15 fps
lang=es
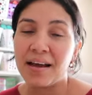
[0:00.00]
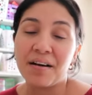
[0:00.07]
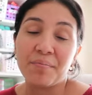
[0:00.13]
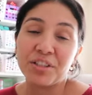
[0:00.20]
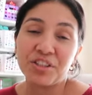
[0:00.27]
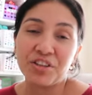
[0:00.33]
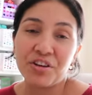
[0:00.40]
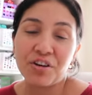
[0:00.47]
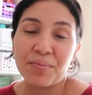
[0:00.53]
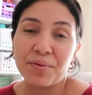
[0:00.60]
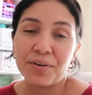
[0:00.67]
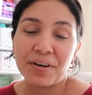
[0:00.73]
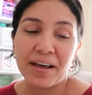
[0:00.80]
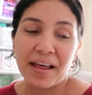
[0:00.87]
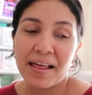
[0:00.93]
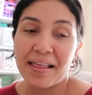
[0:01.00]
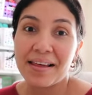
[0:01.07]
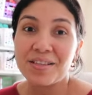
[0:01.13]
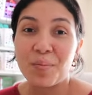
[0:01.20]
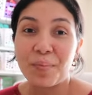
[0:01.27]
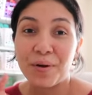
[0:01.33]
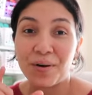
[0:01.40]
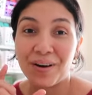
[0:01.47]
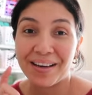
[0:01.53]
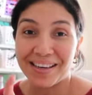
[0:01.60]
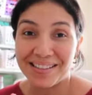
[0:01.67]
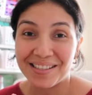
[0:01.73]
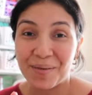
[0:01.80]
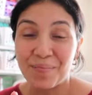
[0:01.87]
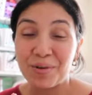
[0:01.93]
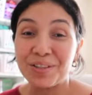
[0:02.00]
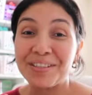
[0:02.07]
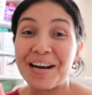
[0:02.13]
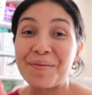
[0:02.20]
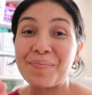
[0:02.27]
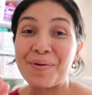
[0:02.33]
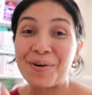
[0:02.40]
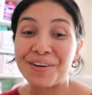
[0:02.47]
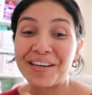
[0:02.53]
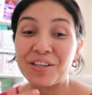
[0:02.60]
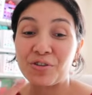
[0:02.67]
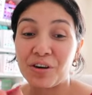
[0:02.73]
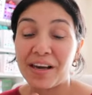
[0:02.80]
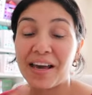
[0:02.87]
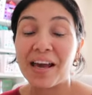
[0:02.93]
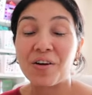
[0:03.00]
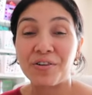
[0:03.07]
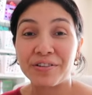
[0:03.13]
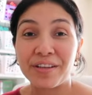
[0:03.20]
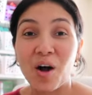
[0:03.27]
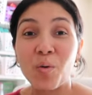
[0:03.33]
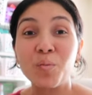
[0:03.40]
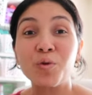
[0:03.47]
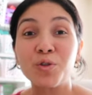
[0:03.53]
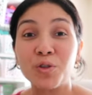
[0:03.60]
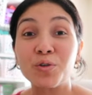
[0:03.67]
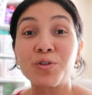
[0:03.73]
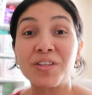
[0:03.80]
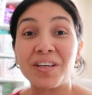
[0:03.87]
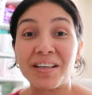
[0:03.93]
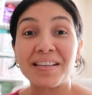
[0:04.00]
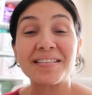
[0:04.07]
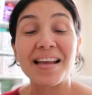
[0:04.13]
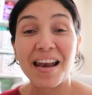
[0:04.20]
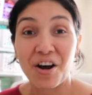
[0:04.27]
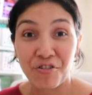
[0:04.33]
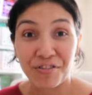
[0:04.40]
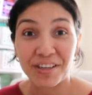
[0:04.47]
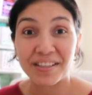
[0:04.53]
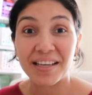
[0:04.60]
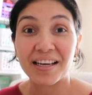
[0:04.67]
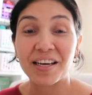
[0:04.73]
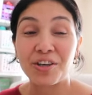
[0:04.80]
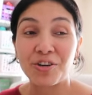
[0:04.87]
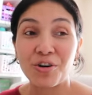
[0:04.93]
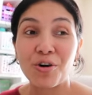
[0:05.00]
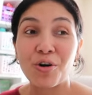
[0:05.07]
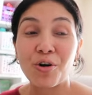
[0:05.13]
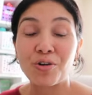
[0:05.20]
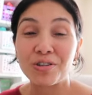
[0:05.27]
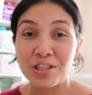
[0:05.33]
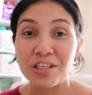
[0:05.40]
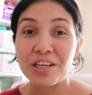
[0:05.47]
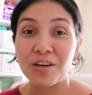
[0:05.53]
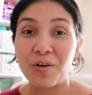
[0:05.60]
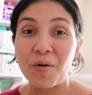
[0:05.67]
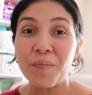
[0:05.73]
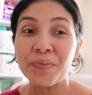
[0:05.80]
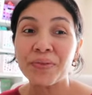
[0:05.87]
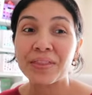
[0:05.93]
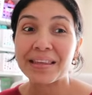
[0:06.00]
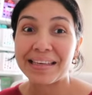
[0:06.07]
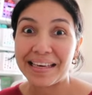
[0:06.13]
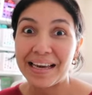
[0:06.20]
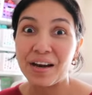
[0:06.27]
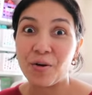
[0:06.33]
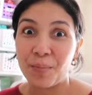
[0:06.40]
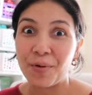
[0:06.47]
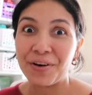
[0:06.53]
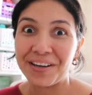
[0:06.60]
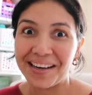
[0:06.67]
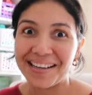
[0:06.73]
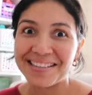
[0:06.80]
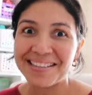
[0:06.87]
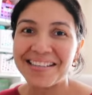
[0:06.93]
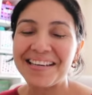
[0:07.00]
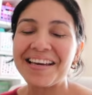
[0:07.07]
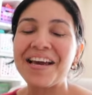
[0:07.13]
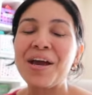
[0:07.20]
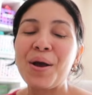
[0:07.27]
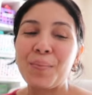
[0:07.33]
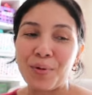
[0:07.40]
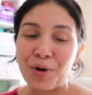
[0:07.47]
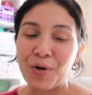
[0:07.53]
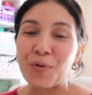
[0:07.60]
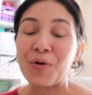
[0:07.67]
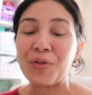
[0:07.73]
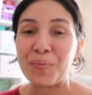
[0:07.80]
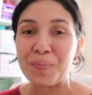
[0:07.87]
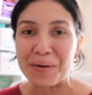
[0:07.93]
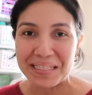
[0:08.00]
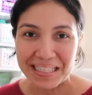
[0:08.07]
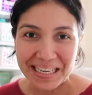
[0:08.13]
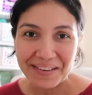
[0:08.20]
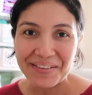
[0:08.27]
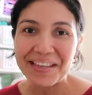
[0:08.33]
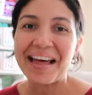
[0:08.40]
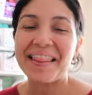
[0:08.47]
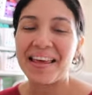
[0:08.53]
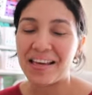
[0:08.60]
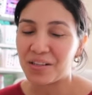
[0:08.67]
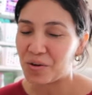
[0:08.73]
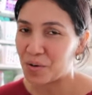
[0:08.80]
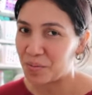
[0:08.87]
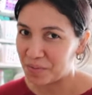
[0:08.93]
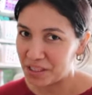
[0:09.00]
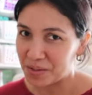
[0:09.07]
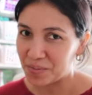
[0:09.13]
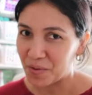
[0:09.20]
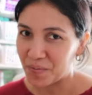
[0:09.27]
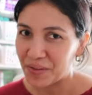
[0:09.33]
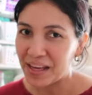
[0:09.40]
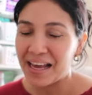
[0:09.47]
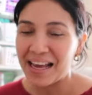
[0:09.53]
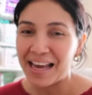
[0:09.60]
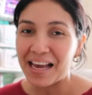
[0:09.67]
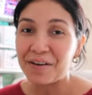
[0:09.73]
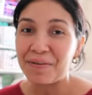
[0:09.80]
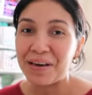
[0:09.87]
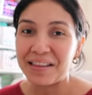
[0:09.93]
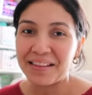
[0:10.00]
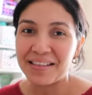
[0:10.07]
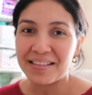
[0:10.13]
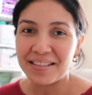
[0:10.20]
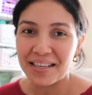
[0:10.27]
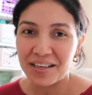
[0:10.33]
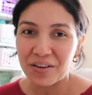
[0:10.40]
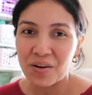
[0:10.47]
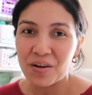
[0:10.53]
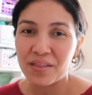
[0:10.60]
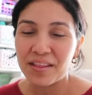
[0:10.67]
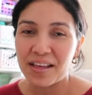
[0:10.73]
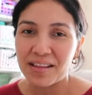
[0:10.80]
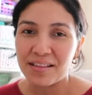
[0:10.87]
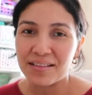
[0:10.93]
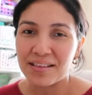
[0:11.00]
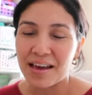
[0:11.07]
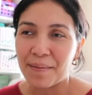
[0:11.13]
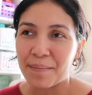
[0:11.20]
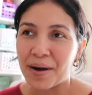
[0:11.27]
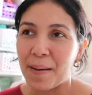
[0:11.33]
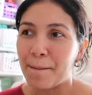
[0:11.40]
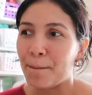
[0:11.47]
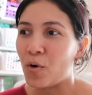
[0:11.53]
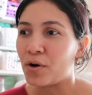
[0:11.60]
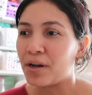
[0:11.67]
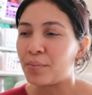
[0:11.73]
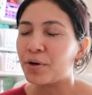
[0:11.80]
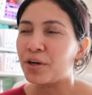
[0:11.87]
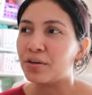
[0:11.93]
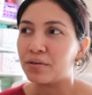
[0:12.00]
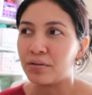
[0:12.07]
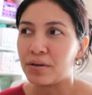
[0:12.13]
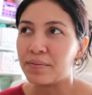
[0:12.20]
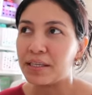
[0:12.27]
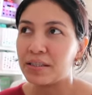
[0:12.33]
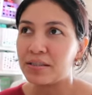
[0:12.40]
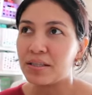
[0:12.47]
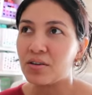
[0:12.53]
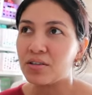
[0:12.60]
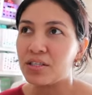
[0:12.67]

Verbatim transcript: Pues yo no compro nada de eso, pero les quise mostrar porque yo les he contado mucho a ustedes en las ofertas que yo consigo que los ponen así. Bueno, cuando pasa Navidad es lo mismo. El 25 de diciembre pone, bueno, no, el 25